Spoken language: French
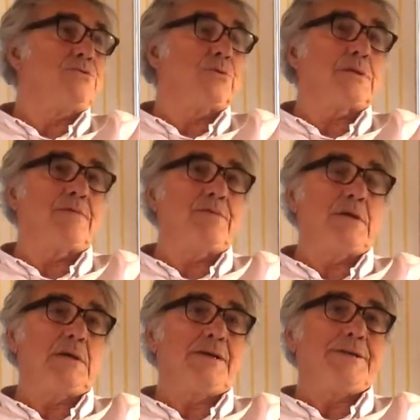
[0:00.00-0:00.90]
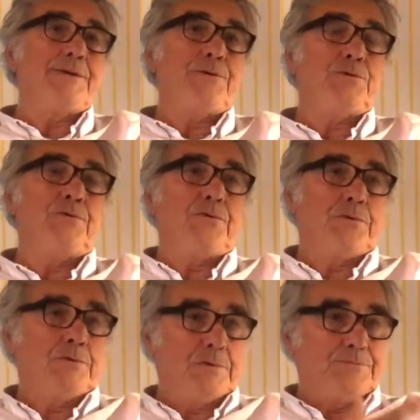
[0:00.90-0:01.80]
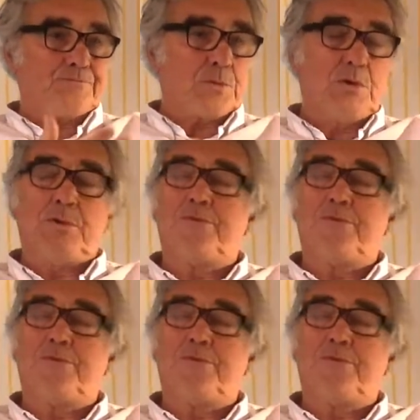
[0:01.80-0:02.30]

sûr, il y avait une,